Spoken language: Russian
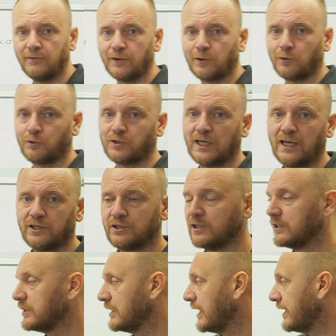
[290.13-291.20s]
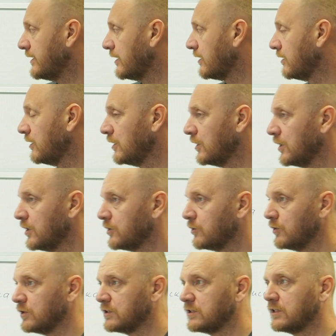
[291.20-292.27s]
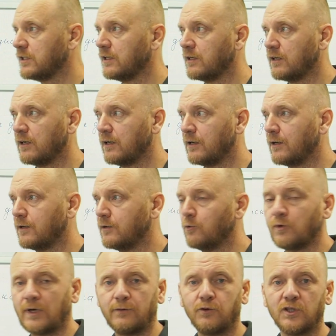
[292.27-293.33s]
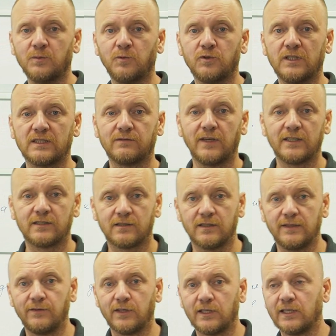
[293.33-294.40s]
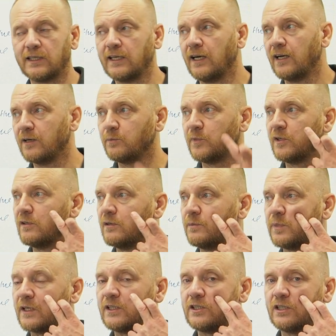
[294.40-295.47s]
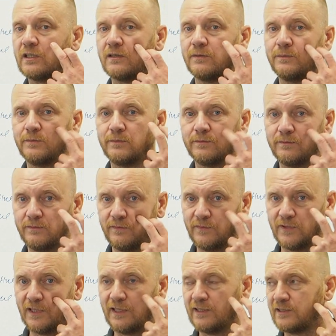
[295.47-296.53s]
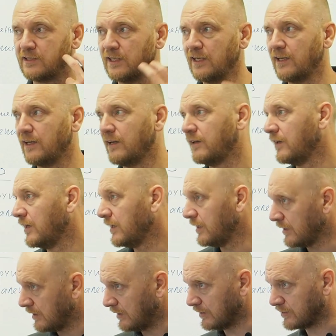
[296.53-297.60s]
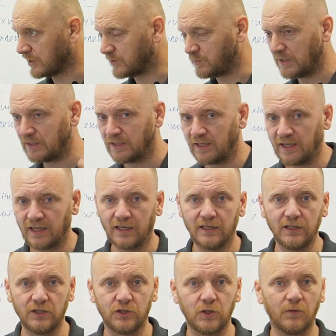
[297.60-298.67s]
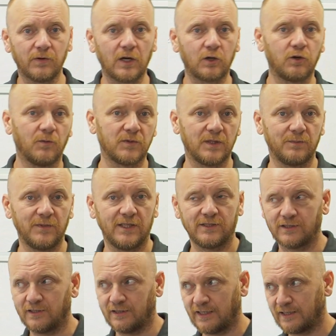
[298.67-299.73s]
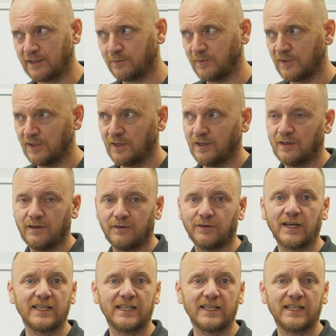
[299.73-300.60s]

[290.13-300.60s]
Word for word: в окружающих тканях. То есть э, у кого-нибудь из вас наверняка был прыщик на лице или на спине, или еще в каком-то месте, да, там в